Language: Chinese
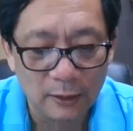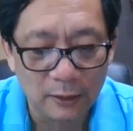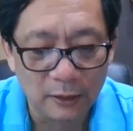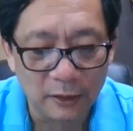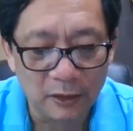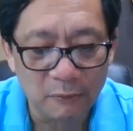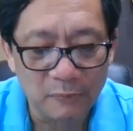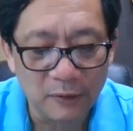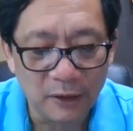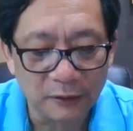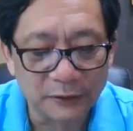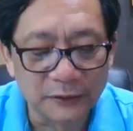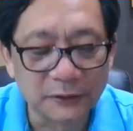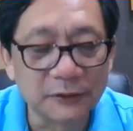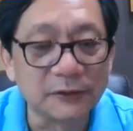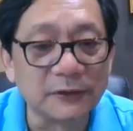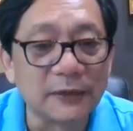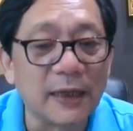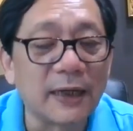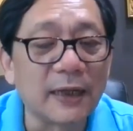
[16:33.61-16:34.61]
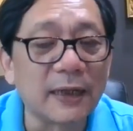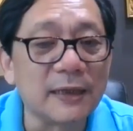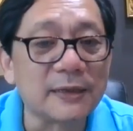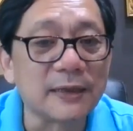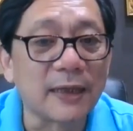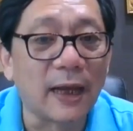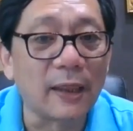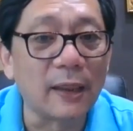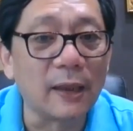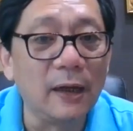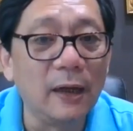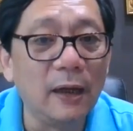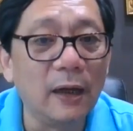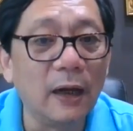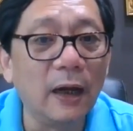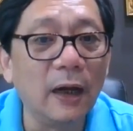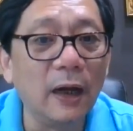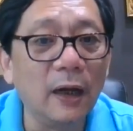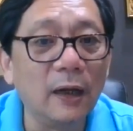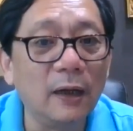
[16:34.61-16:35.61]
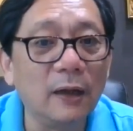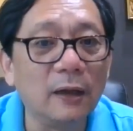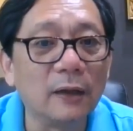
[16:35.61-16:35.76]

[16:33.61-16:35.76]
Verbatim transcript: 林彪事件黑匣子”啊，